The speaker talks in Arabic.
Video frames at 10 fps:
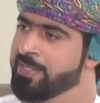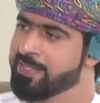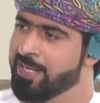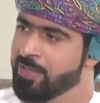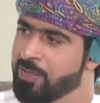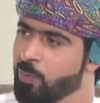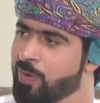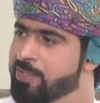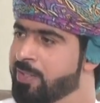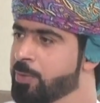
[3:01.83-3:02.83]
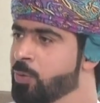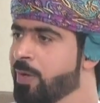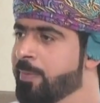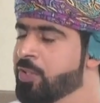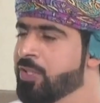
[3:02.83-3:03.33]
وما يزال يواصل
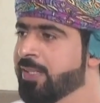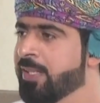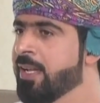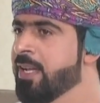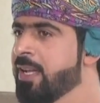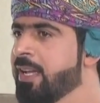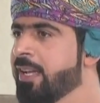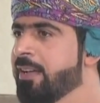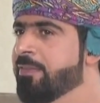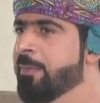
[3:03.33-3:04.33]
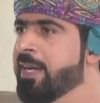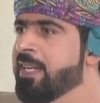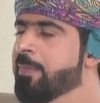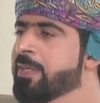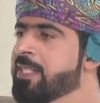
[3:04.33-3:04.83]
مشوار ما شاء الله بالضبط. نعم. فما هي
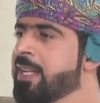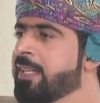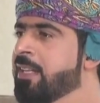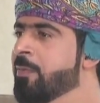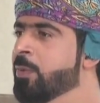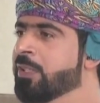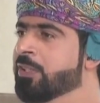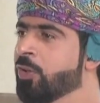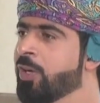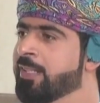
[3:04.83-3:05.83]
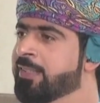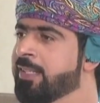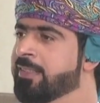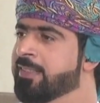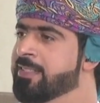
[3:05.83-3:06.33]
ابرز الاهداف والتطلعات التطلعات
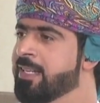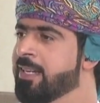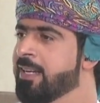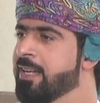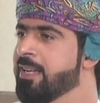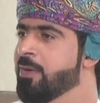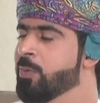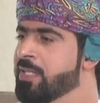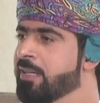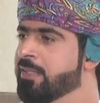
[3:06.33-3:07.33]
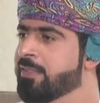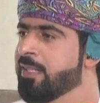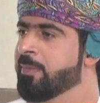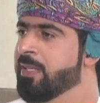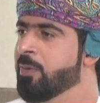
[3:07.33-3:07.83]
التي تسعى وزارة
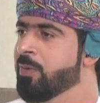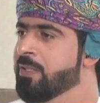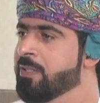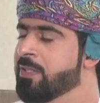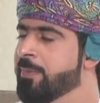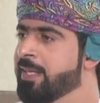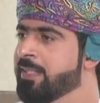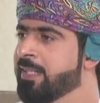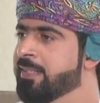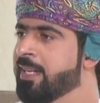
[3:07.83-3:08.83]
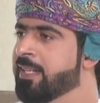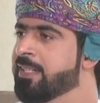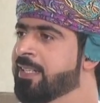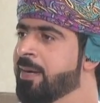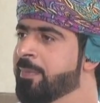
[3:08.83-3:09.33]
التنمية والاجتماعية
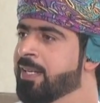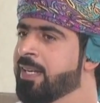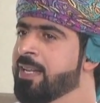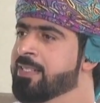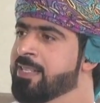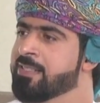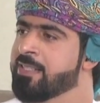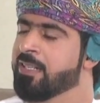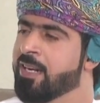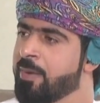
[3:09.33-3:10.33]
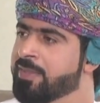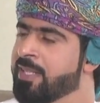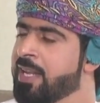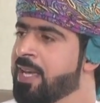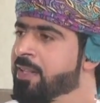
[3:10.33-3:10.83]
لتحقيقها من خلال أساسا إقامتها
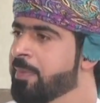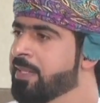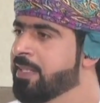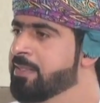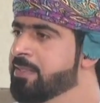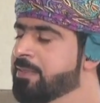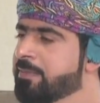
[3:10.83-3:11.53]
لهذا المركز